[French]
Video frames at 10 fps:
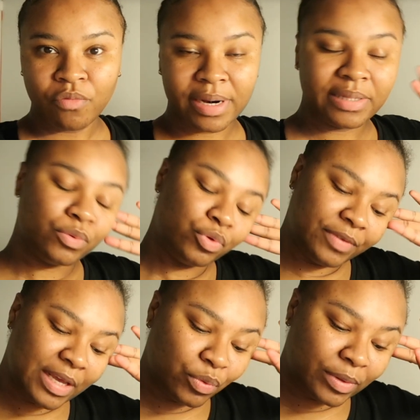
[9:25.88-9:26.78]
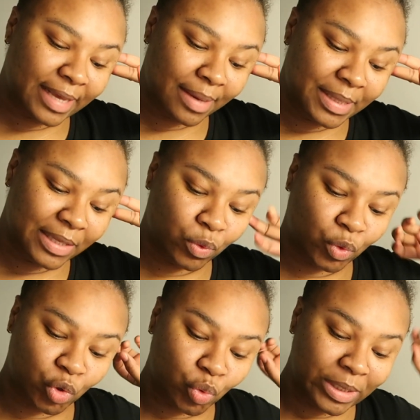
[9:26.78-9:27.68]
Voilà donc je viens de terminer de
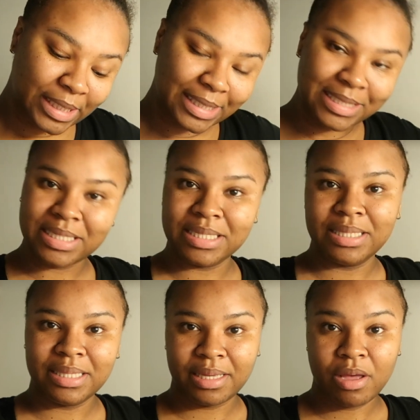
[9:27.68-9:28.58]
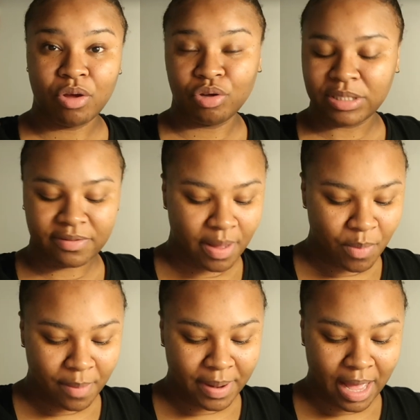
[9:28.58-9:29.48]
cuisiner, euh, c'est
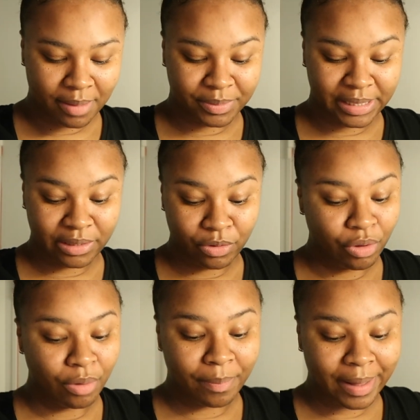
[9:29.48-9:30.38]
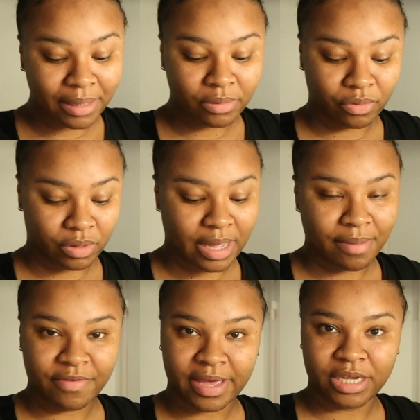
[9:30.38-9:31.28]
vraiment un plat rapide, euh, pâte, euh,
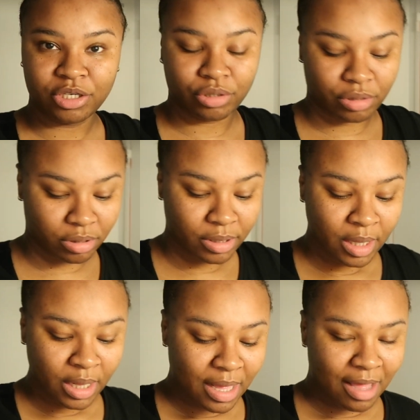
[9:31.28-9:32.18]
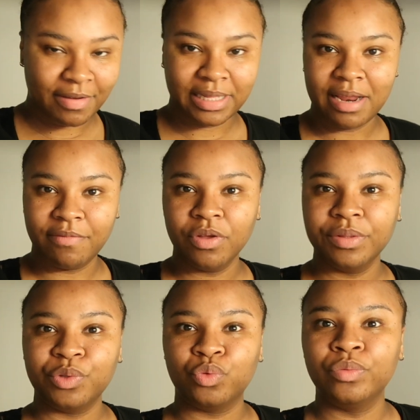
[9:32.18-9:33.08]
crème fraîche avec de la
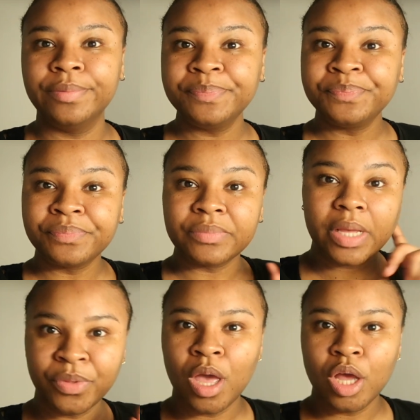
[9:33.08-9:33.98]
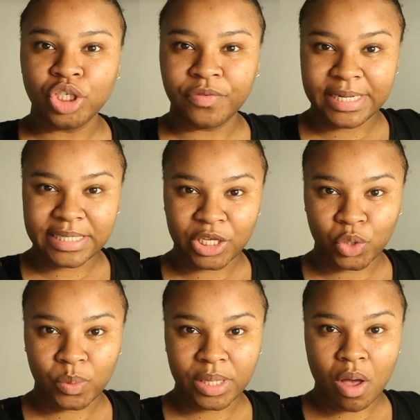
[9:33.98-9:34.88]
viande et tout. Je vais laisser
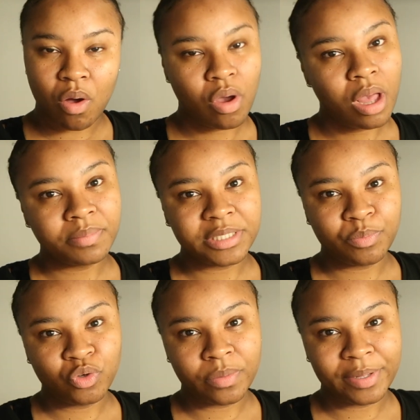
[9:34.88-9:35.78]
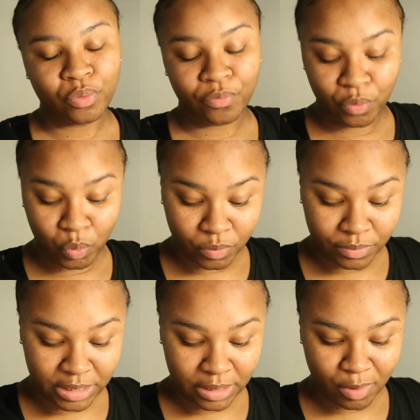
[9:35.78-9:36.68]
cuire encore un petit peu, je vais mettre le feu au
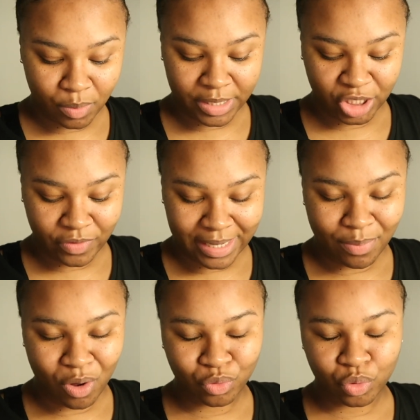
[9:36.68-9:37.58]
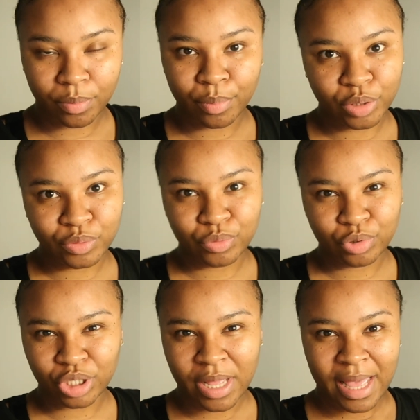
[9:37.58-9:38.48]
minimum et je vais aller prendre une bonne
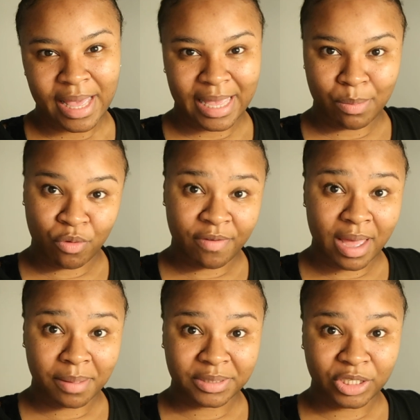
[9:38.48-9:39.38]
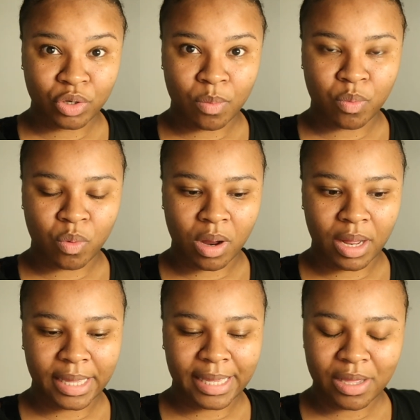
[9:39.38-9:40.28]
douche et me faire un petit
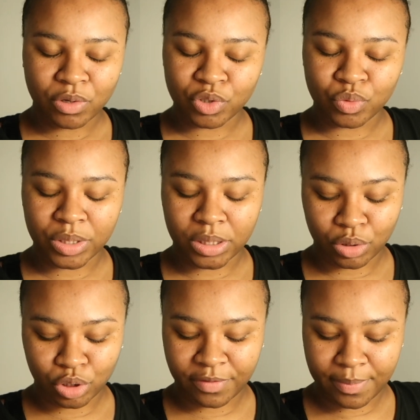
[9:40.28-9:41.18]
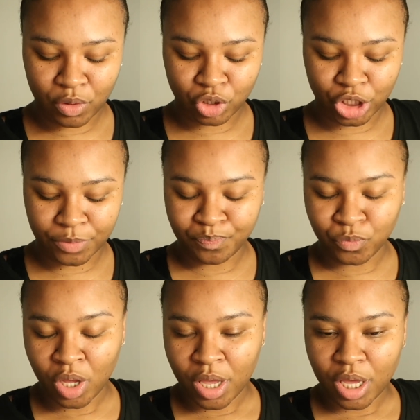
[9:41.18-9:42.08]
shampoing et ensuite je vais manger
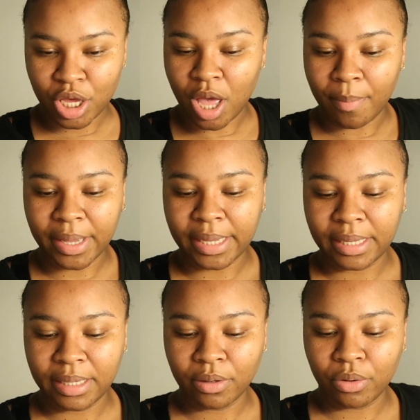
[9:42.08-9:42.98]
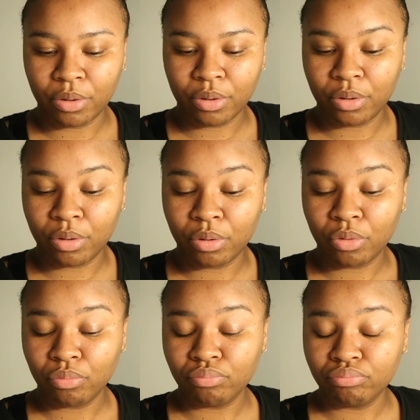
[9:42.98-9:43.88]
et après
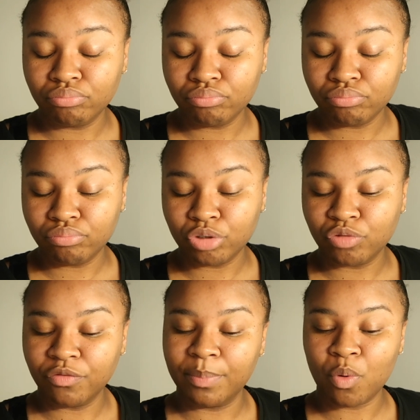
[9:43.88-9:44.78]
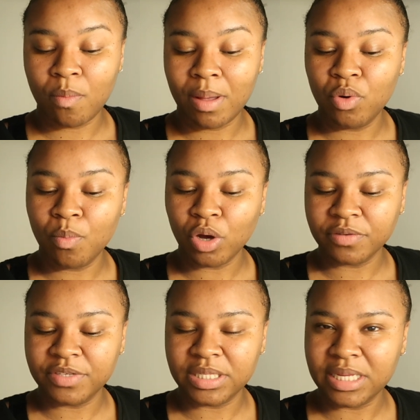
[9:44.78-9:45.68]
je vais probablement
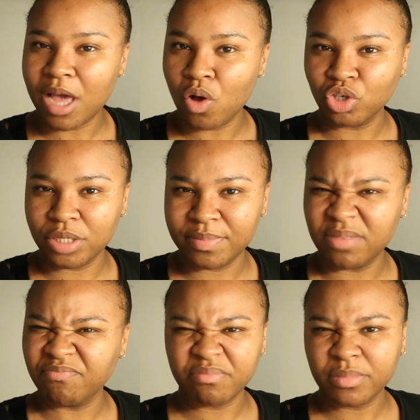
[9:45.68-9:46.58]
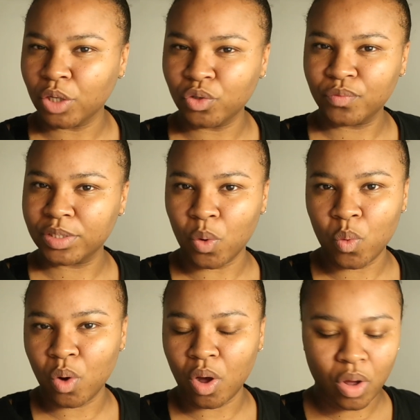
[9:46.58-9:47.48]
réviser, ranger mais je vous tiens
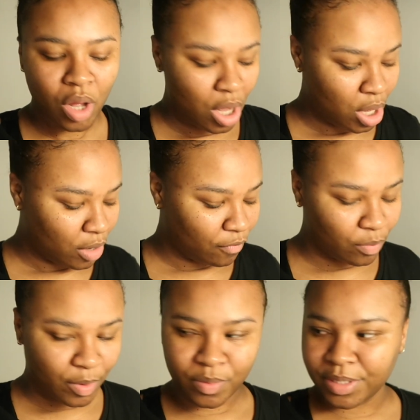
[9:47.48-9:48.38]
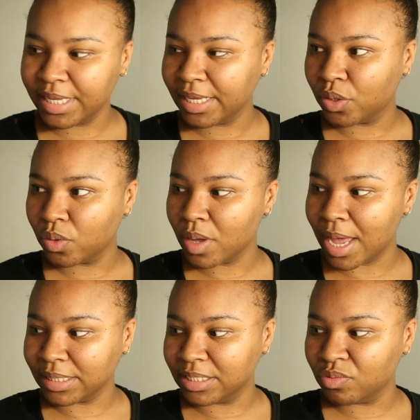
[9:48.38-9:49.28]
au courant. Faut pas oublier que
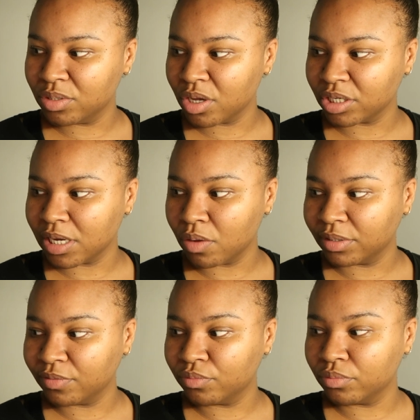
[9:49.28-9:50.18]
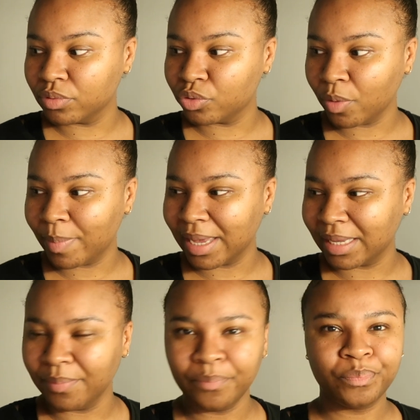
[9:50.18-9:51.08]
à 18h j'ai rendez-vous sur
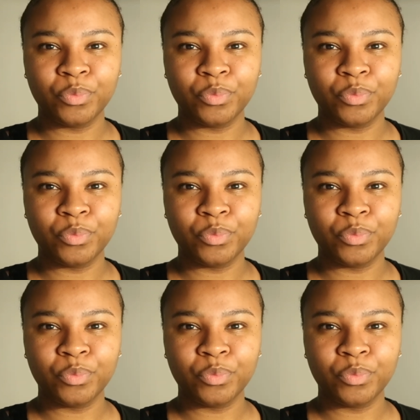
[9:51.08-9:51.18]
Paris.